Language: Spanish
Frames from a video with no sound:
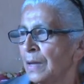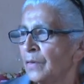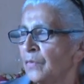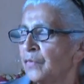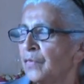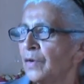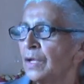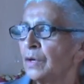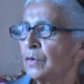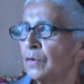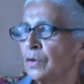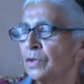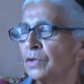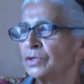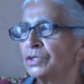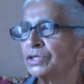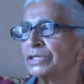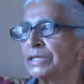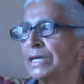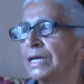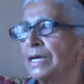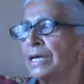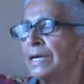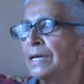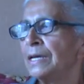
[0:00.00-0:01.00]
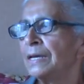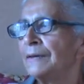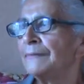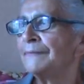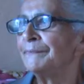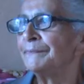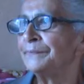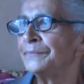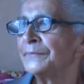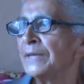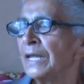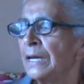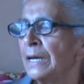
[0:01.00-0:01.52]
fueron los
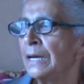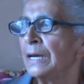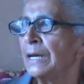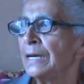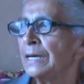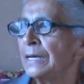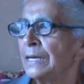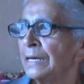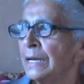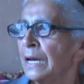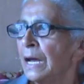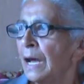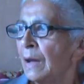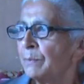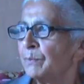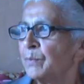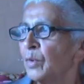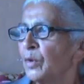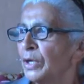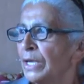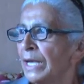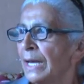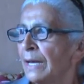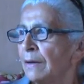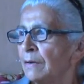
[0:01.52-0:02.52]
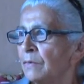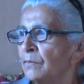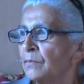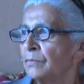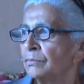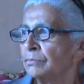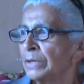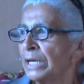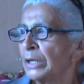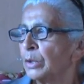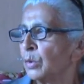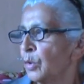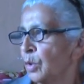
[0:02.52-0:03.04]
que eh,
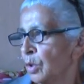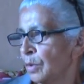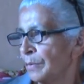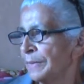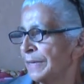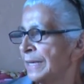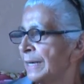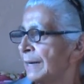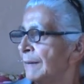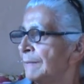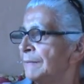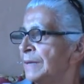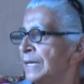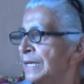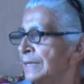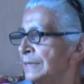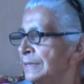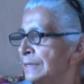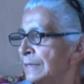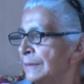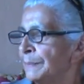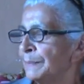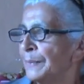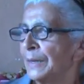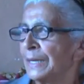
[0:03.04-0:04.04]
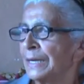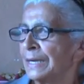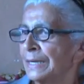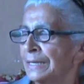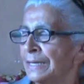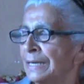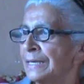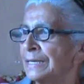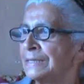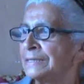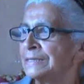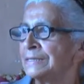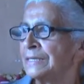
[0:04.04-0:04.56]
apoyaron económicamente para
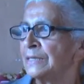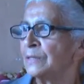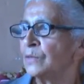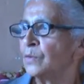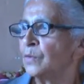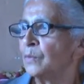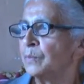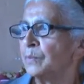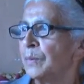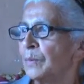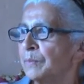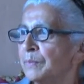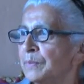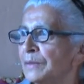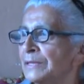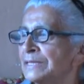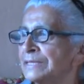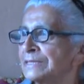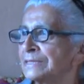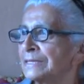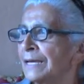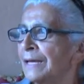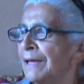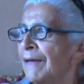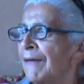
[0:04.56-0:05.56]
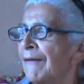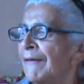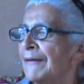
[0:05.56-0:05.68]
que ese grupo pues